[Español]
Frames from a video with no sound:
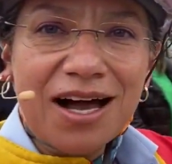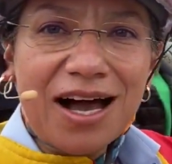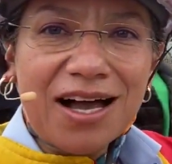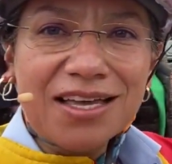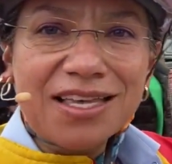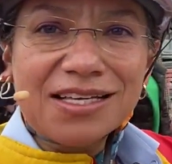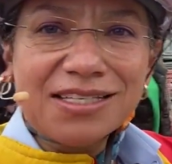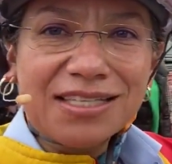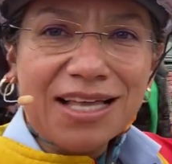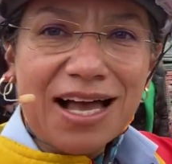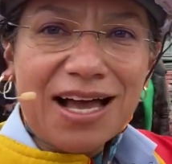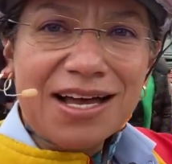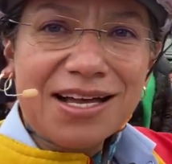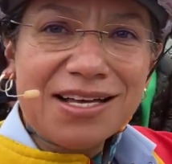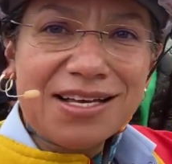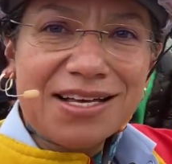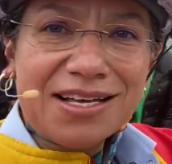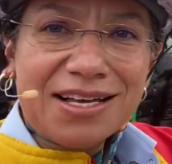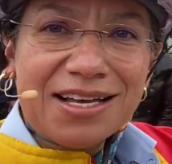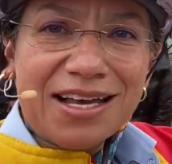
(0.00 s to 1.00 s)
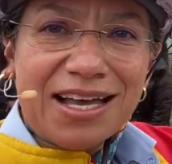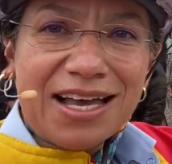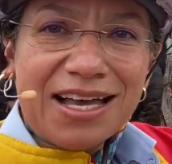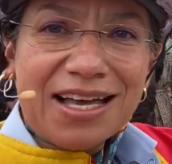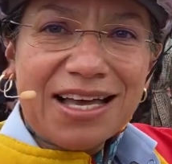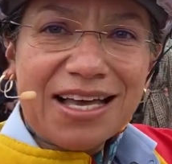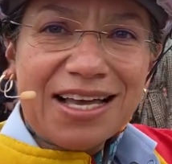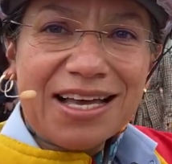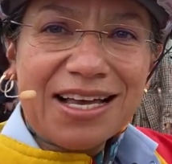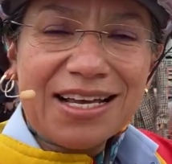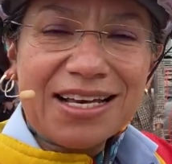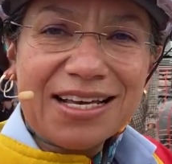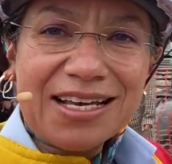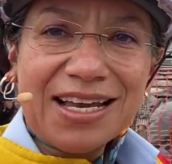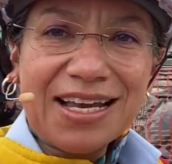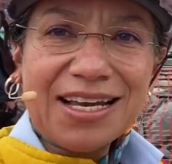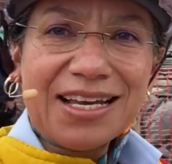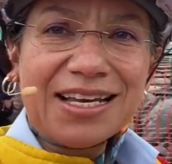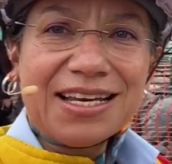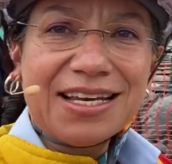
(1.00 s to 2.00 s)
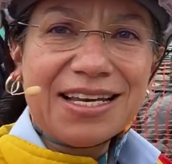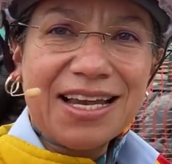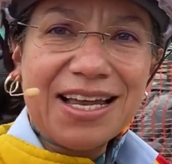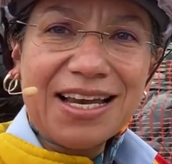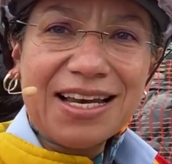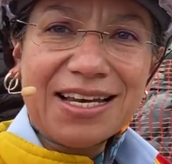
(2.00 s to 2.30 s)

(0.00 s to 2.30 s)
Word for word: Aquí está eh,